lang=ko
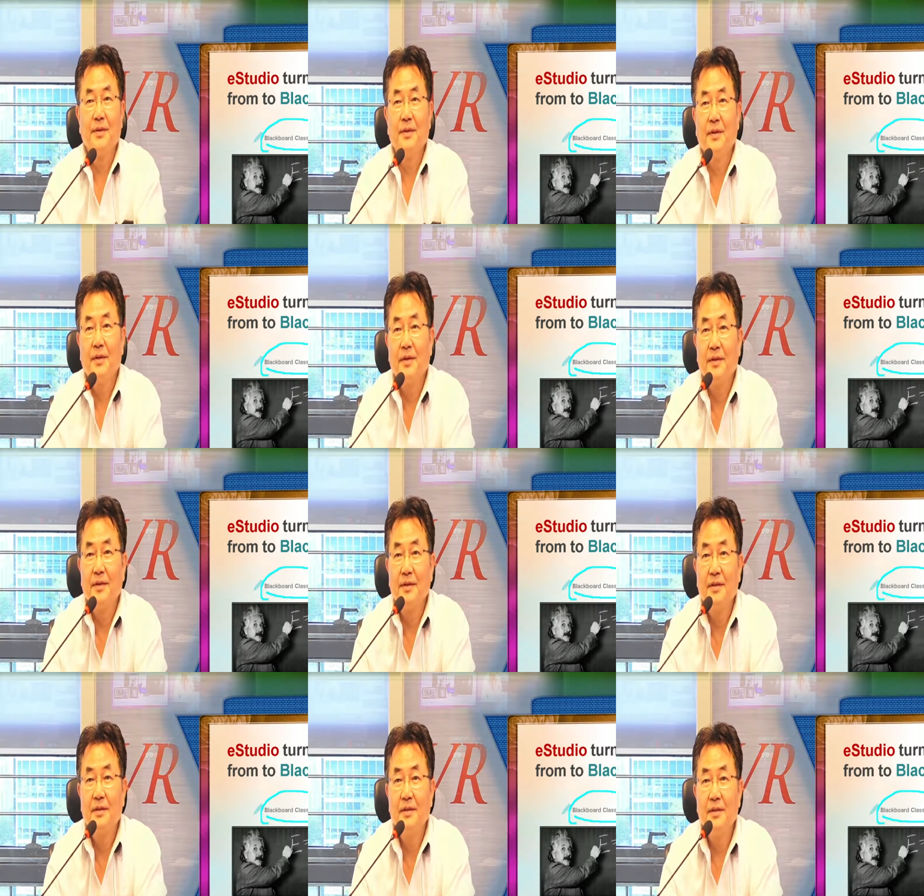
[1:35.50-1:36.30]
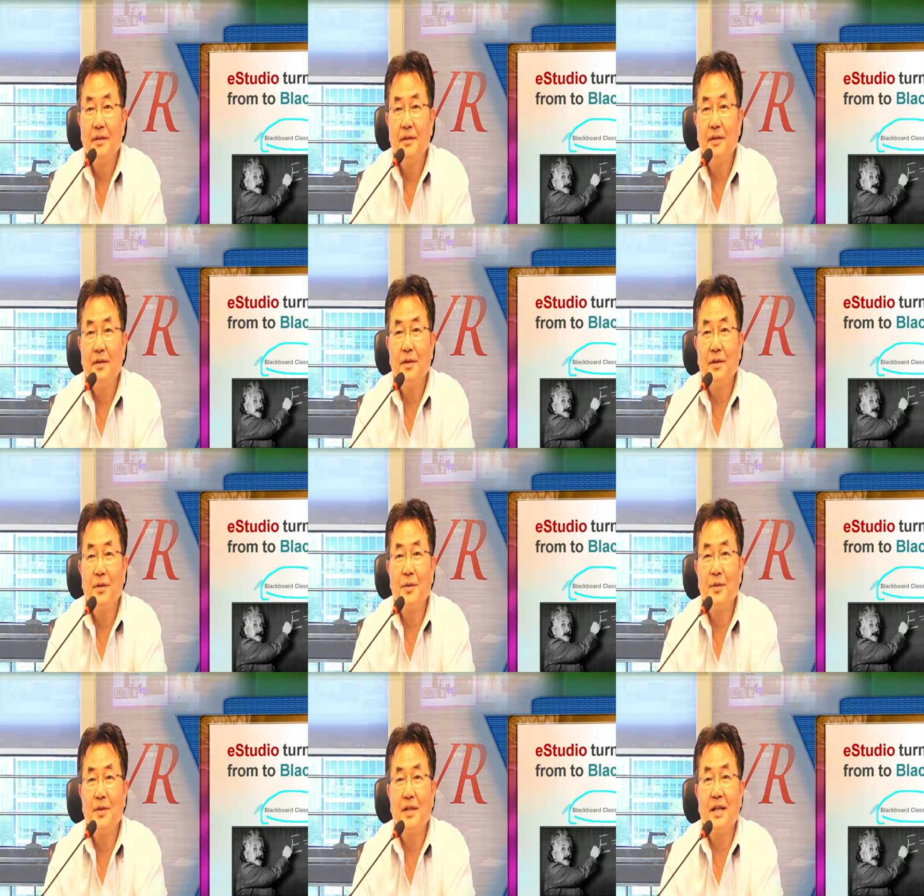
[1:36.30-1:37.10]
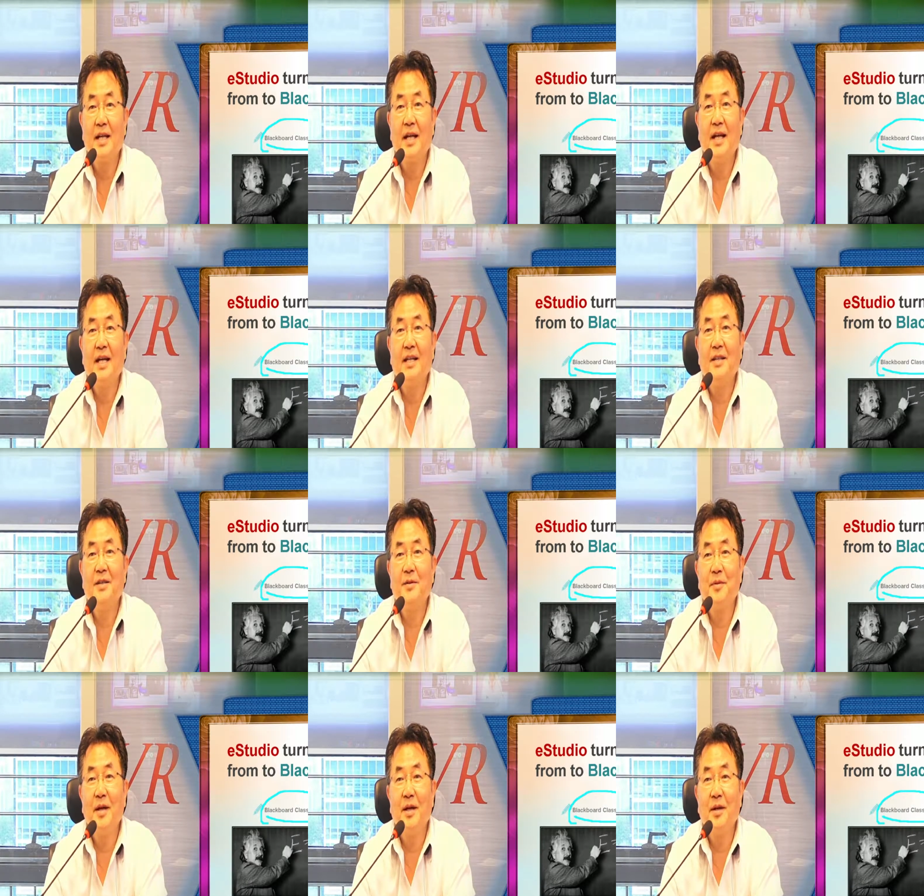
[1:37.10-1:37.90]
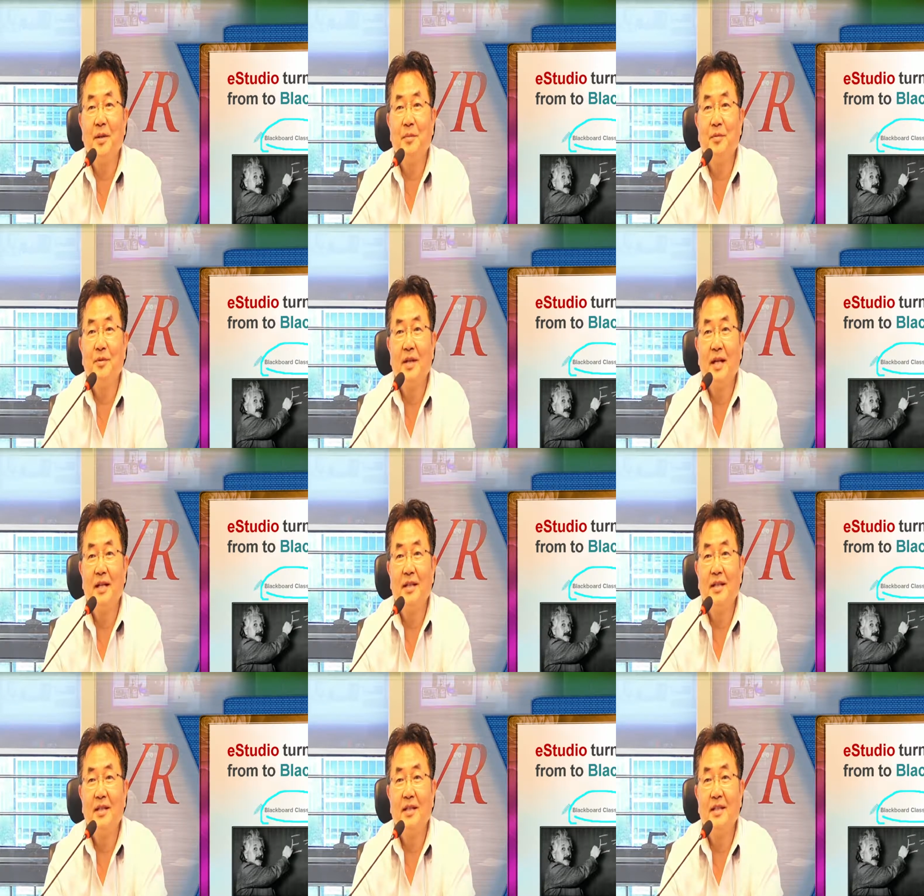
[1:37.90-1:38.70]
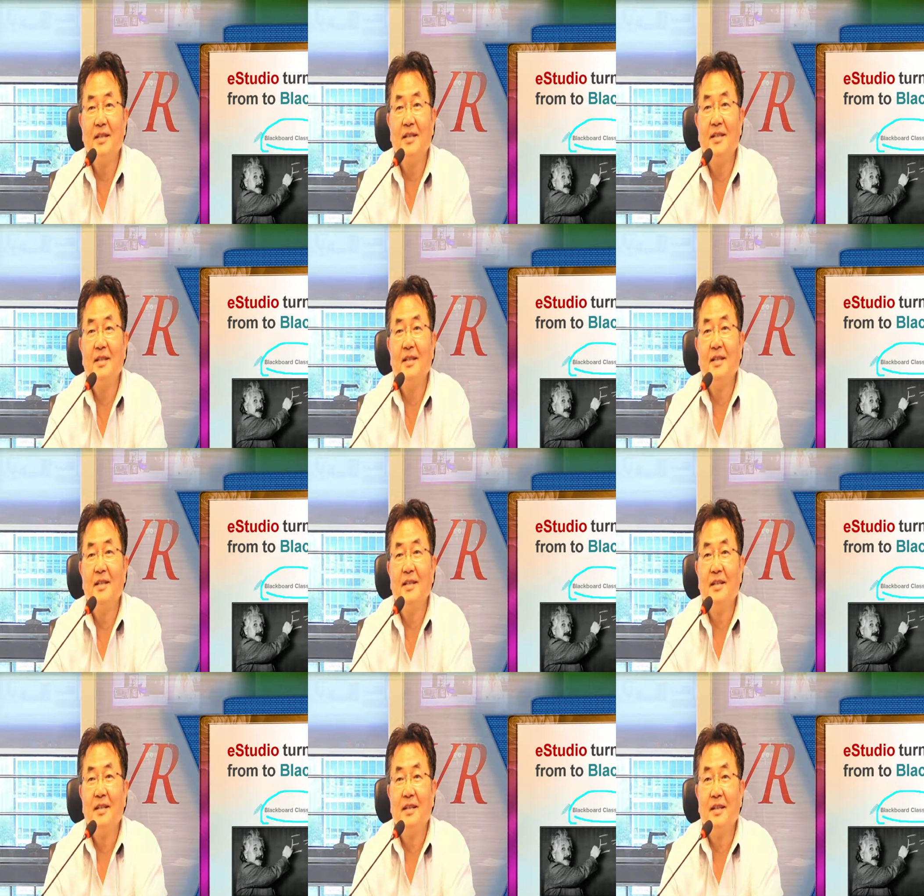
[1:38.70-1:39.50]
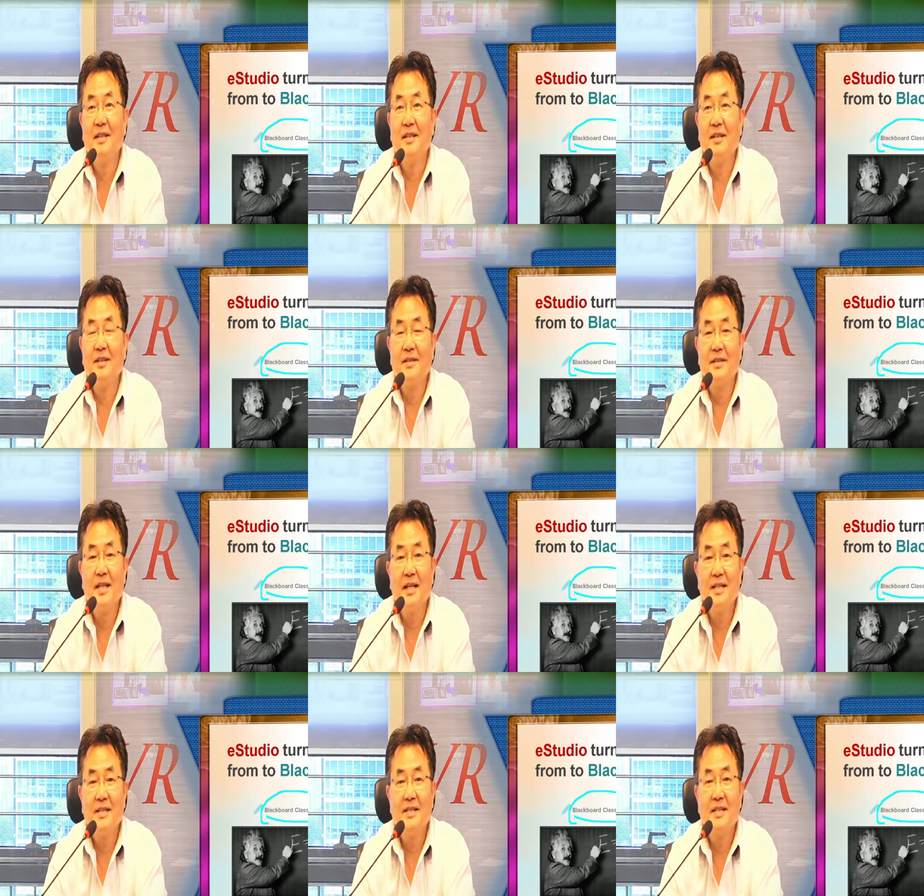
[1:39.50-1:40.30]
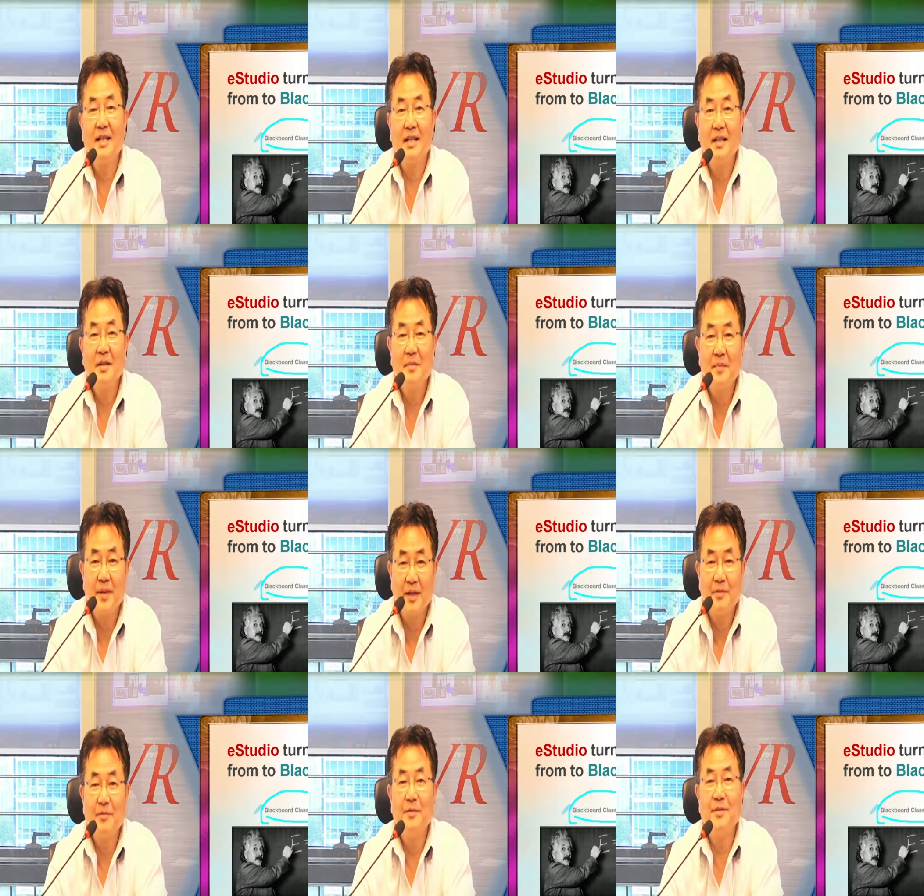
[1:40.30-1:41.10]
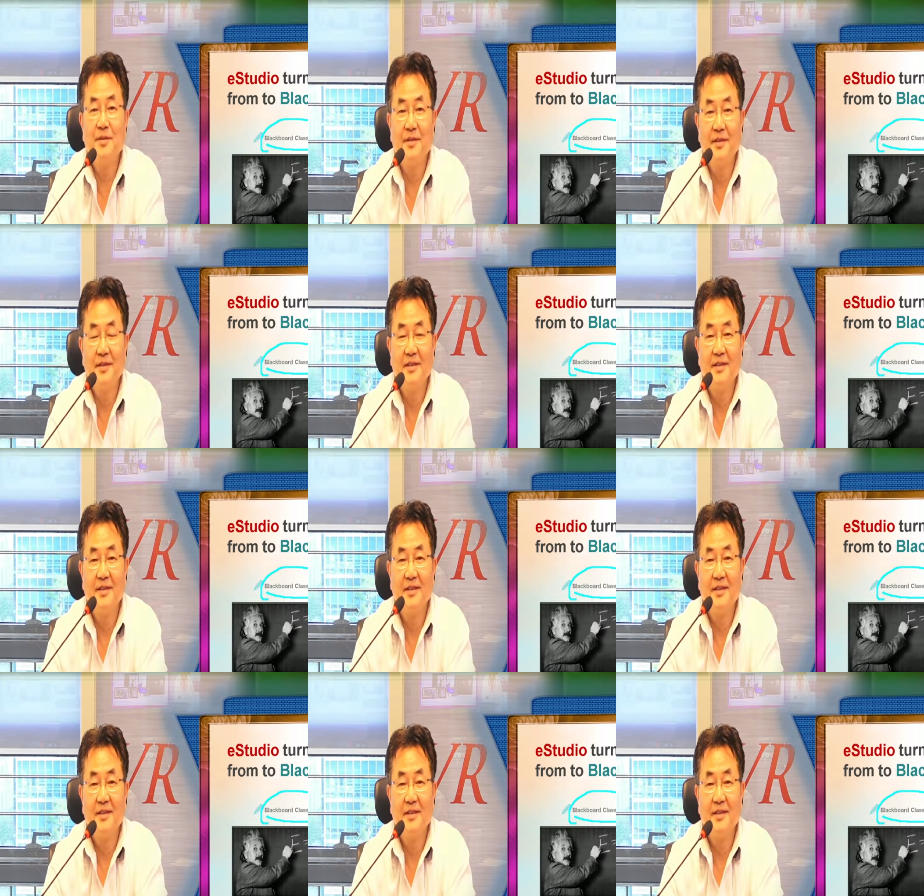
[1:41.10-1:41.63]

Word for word: 어, 들으러 교실에 가야 했던 과거의 문화를 어, 사실상 바꾸는